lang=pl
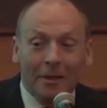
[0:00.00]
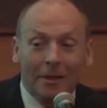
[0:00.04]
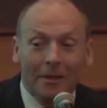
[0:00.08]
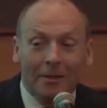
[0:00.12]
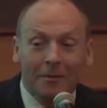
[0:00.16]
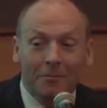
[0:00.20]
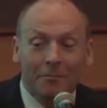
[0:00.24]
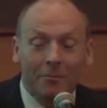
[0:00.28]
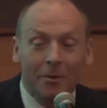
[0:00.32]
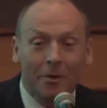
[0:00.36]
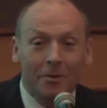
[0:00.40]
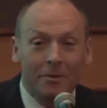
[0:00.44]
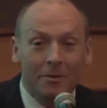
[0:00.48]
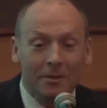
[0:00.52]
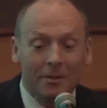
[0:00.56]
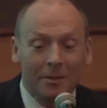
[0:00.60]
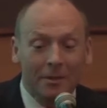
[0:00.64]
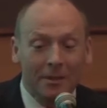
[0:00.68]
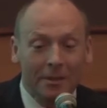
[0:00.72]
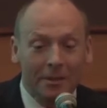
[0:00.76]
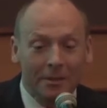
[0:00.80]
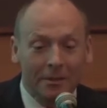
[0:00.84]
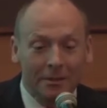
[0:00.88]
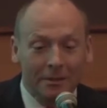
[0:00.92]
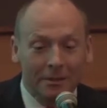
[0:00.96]
e,
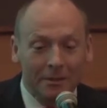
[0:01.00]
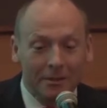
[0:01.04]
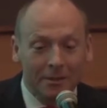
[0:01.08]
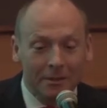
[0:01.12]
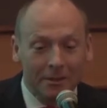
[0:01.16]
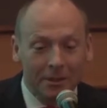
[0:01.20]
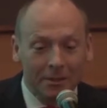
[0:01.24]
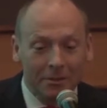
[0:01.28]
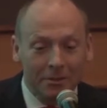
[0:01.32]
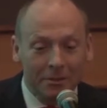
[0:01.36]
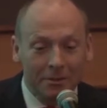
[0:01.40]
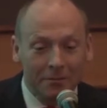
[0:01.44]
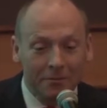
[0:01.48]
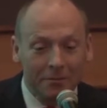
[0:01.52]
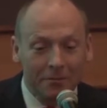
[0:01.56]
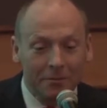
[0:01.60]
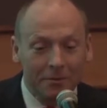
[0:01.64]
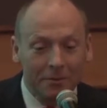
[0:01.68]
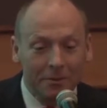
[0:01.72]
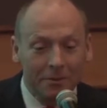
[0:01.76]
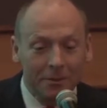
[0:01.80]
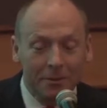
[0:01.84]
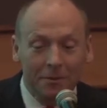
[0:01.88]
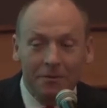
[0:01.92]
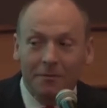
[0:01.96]
Polskę i nasze
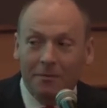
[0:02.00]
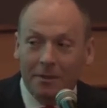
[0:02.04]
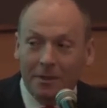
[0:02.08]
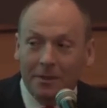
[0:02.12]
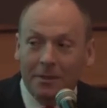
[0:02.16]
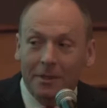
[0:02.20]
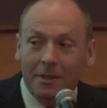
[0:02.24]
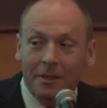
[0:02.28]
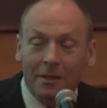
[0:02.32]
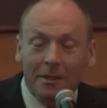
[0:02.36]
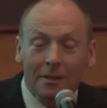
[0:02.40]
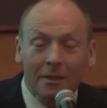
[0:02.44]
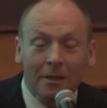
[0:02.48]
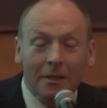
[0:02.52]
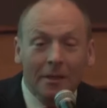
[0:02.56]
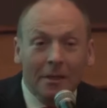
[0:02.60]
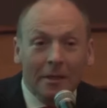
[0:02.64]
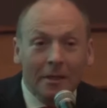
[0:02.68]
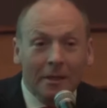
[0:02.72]
funkcjonowanie